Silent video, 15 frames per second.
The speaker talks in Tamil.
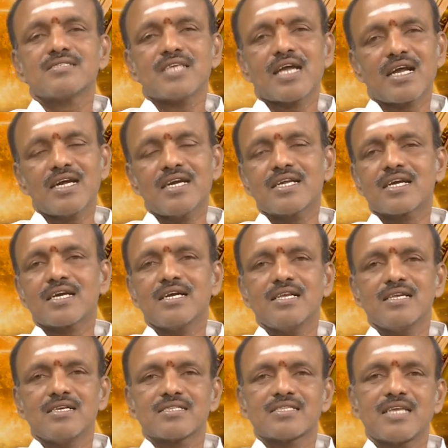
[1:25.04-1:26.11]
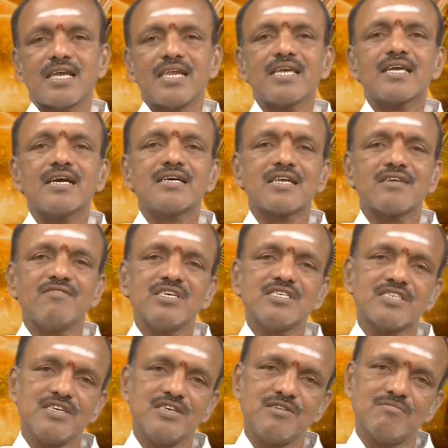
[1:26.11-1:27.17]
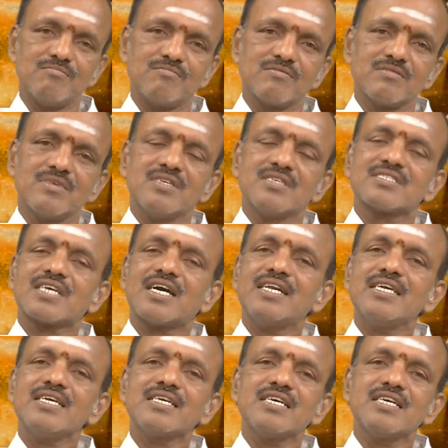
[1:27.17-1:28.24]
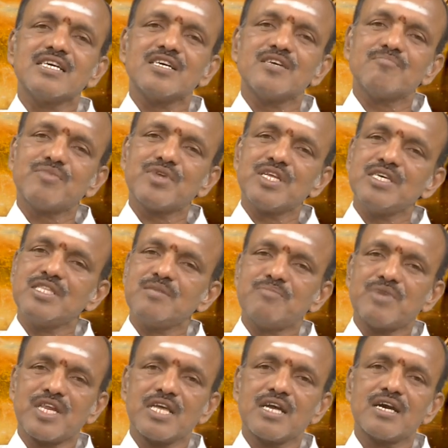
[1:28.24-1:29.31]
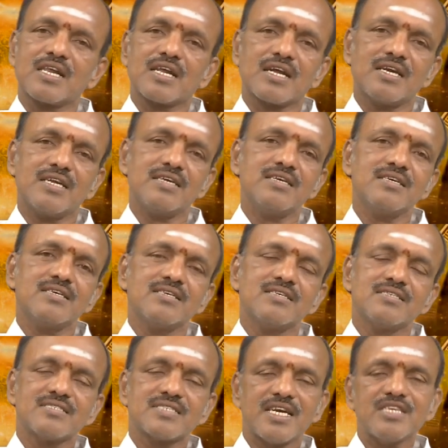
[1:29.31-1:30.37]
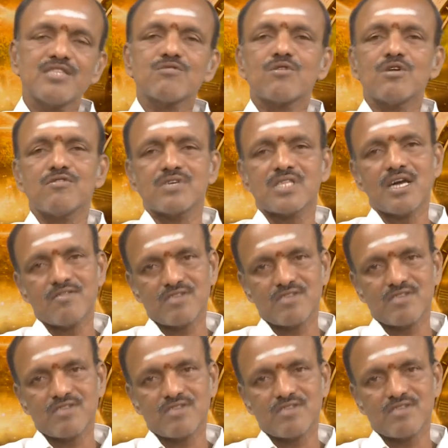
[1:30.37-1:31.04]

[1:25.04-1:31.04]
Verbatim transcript: சங்கடங்கள் தலை காட்டவே செய்யும் சனிக்கு பிரீதி பரிகாரங்களை செய்து கொள்வது